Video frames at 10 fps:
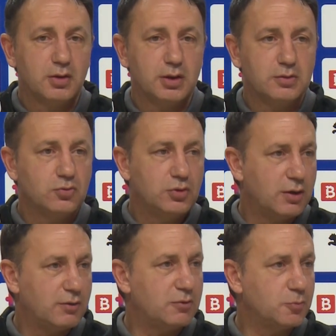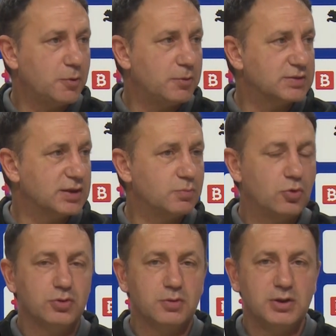E, dünya ve Avrupa
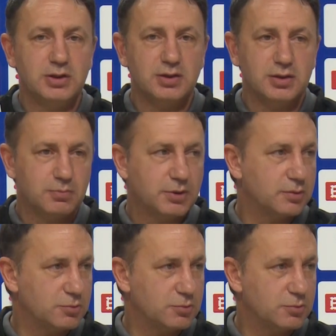basketbolunda milli takımlara